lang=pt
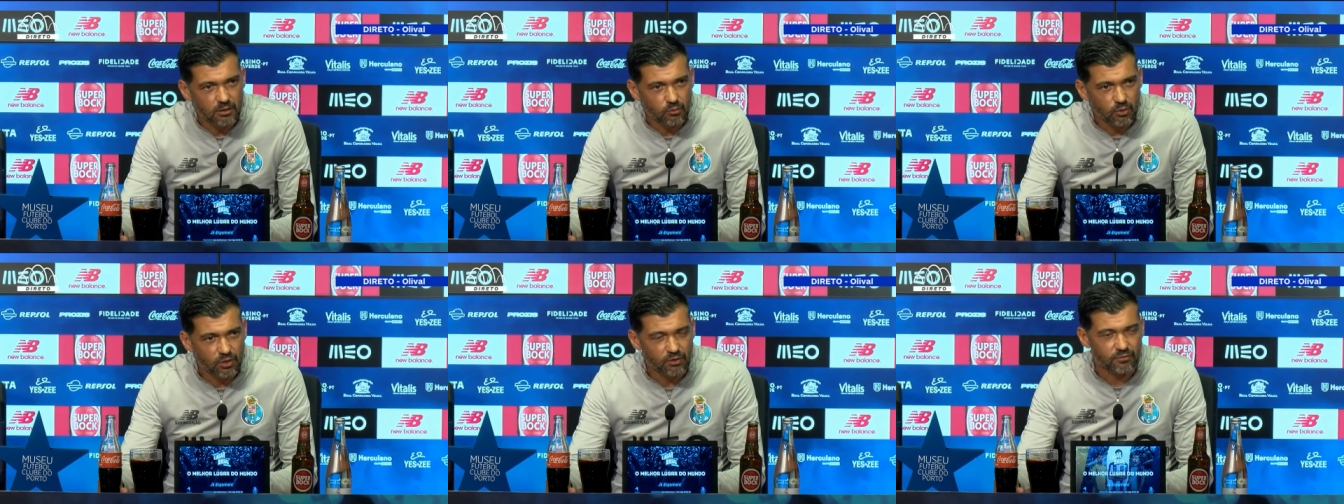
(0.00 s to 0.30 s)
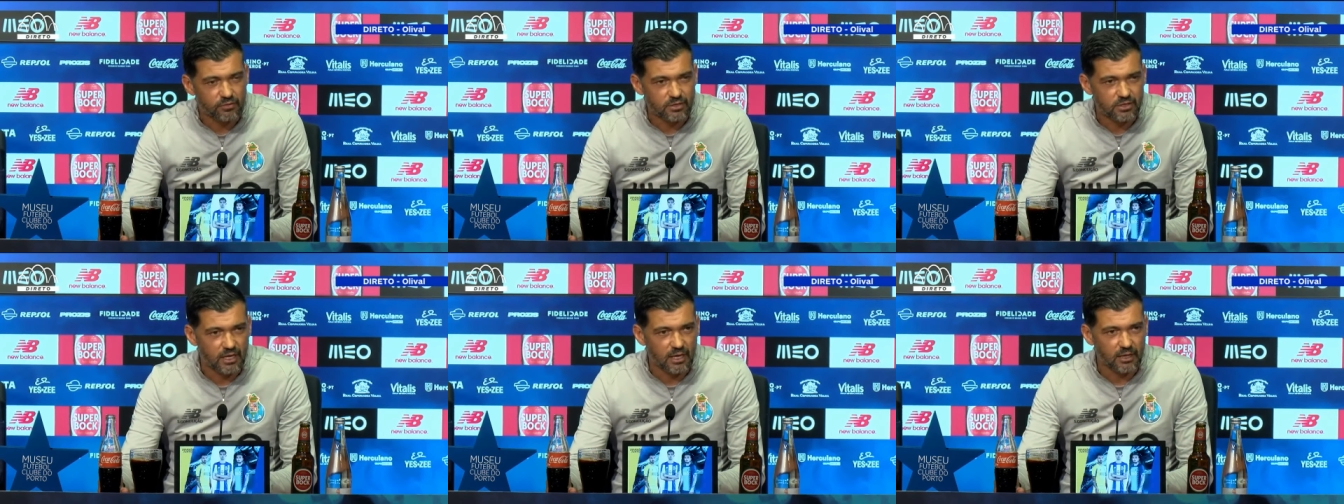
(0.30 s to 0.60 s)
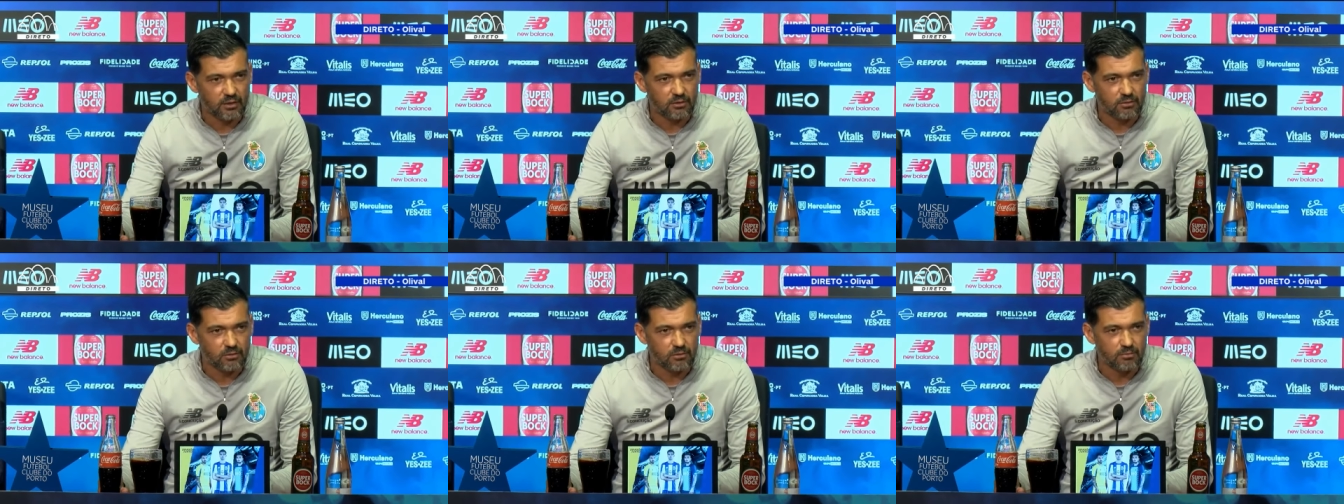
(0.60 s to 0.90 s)
o
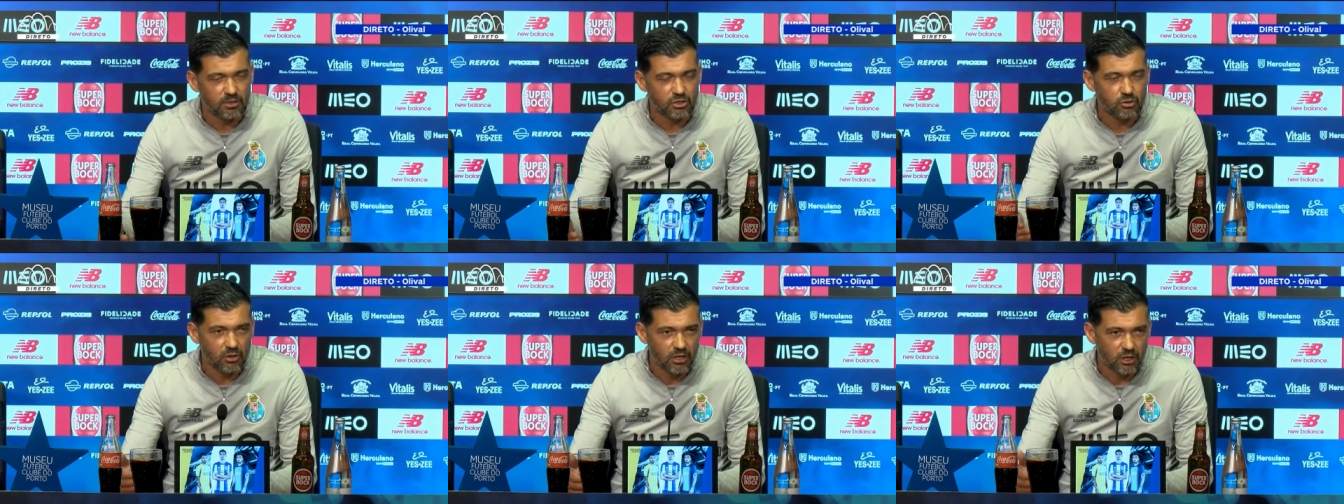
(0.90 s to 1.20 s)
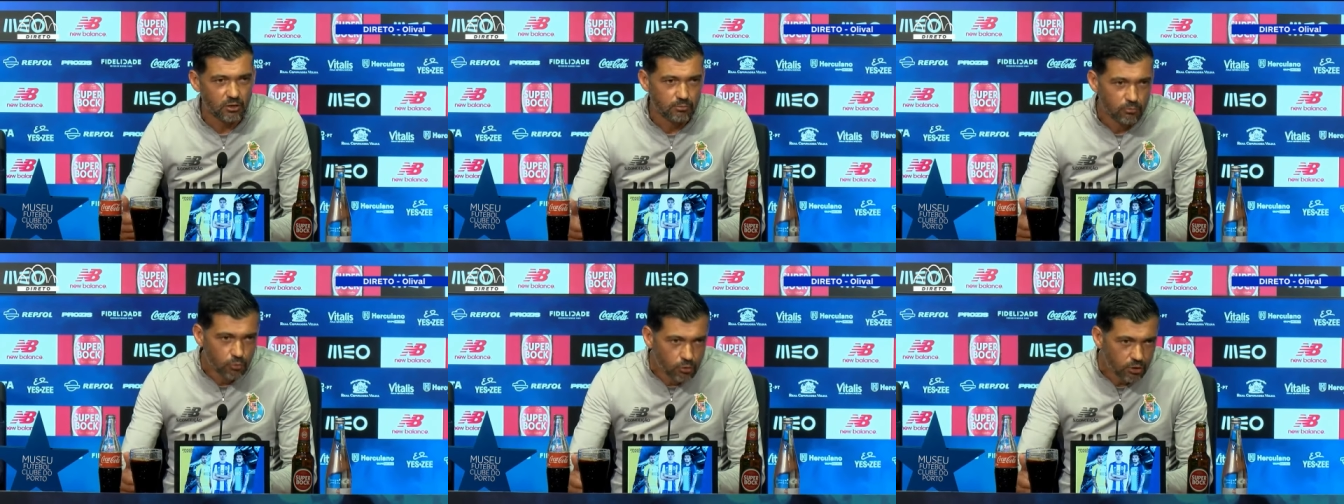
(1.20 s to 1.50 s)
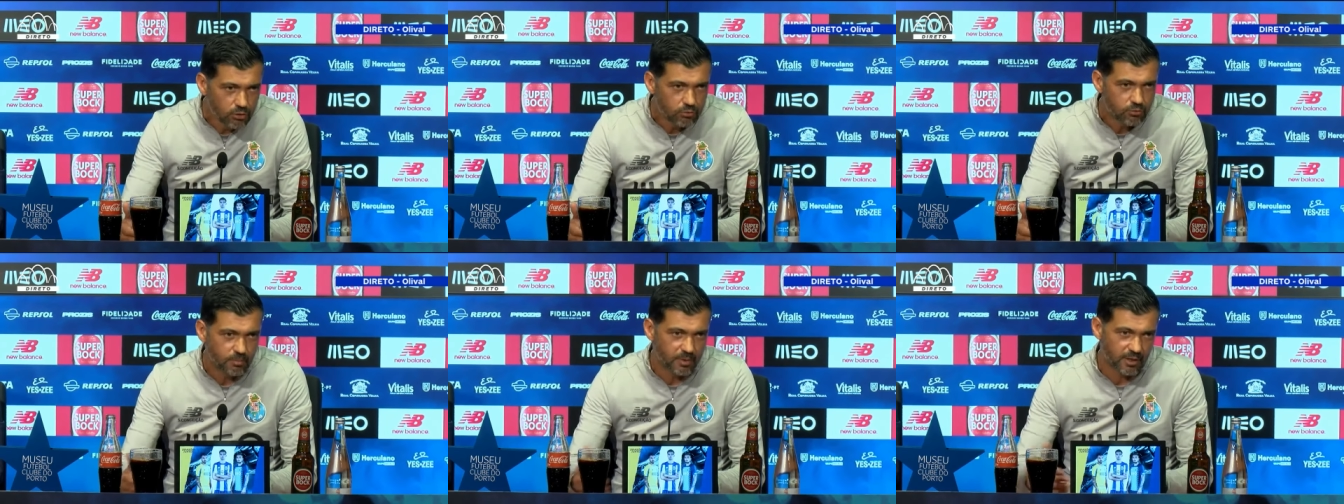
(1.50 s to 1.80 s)
adversário, mas olhando
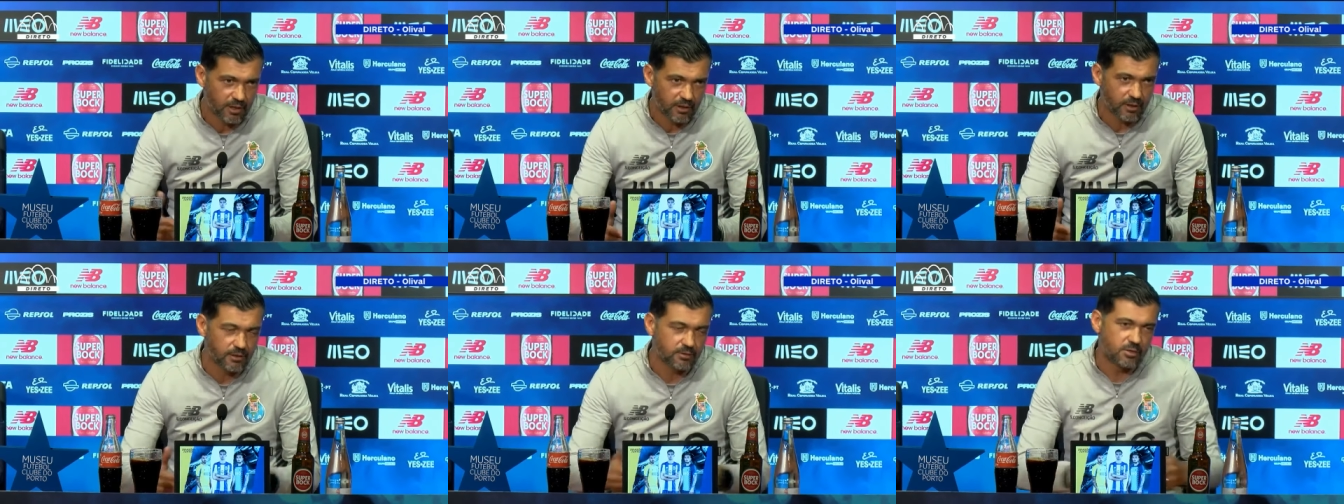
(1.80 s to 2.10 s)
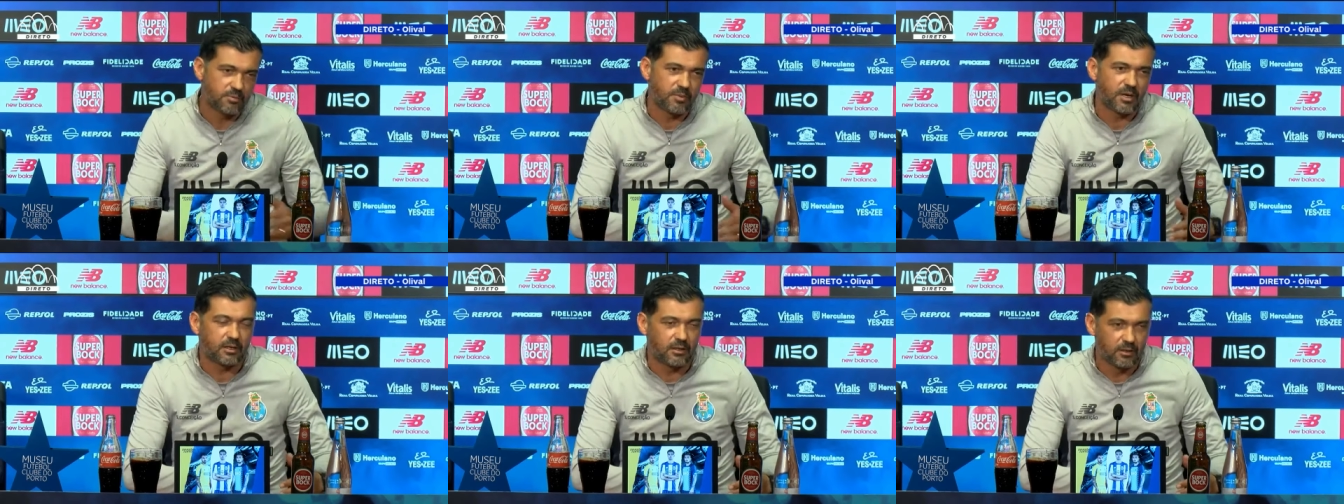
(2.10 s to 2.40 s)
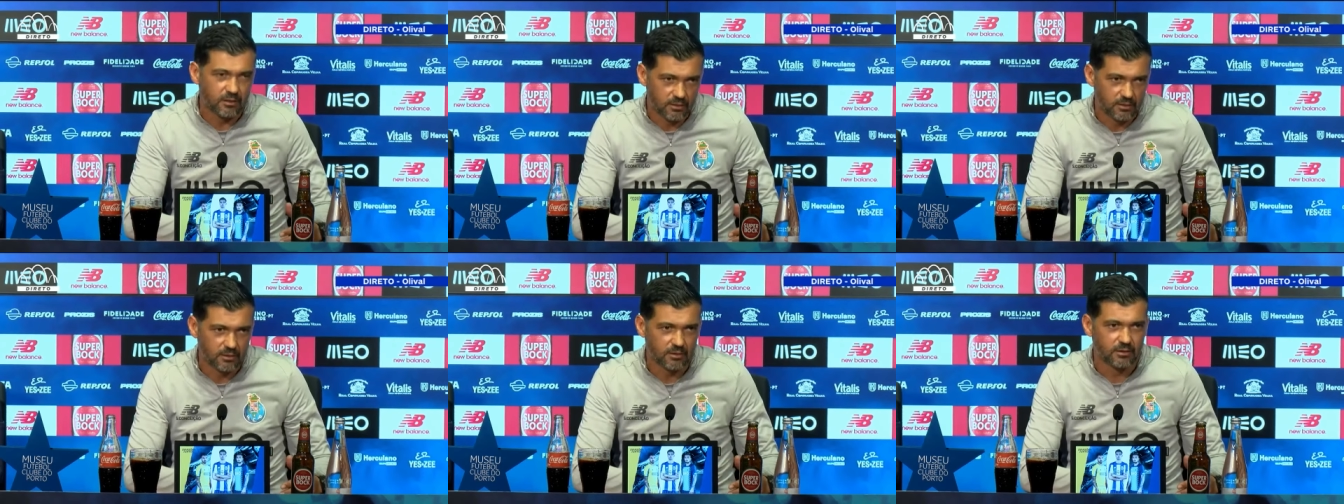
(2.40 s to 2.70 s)
muito para dentro e para
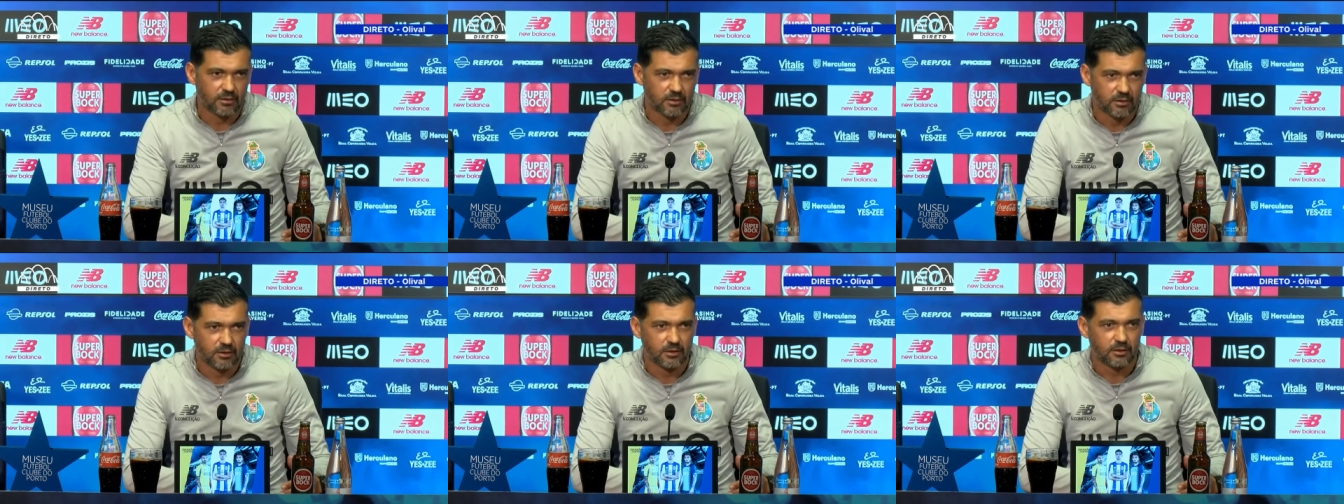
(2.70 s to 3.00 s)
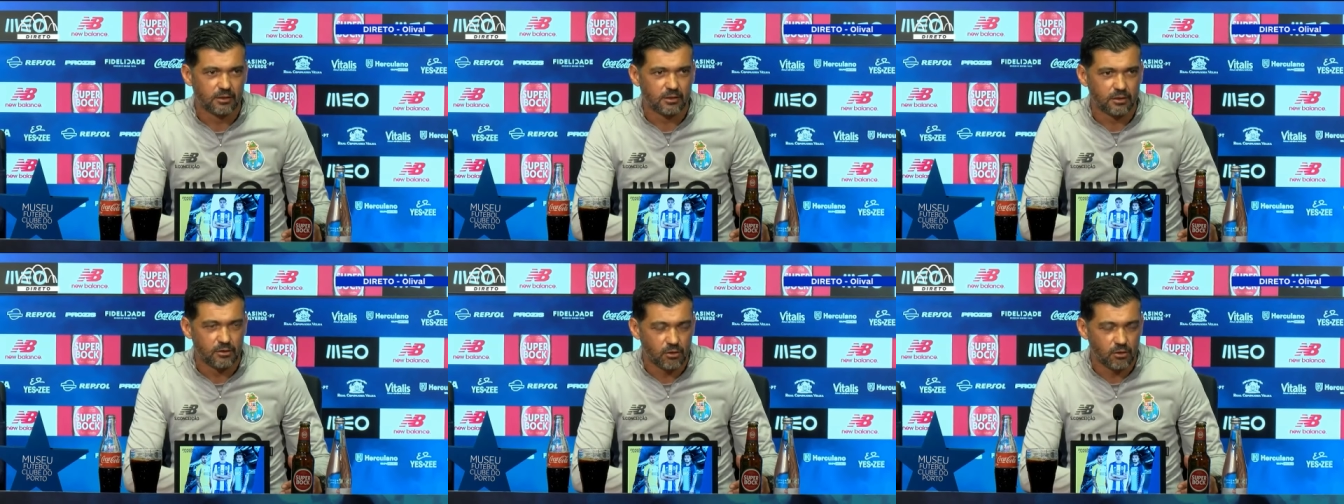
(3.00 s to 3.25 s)
aquilo que,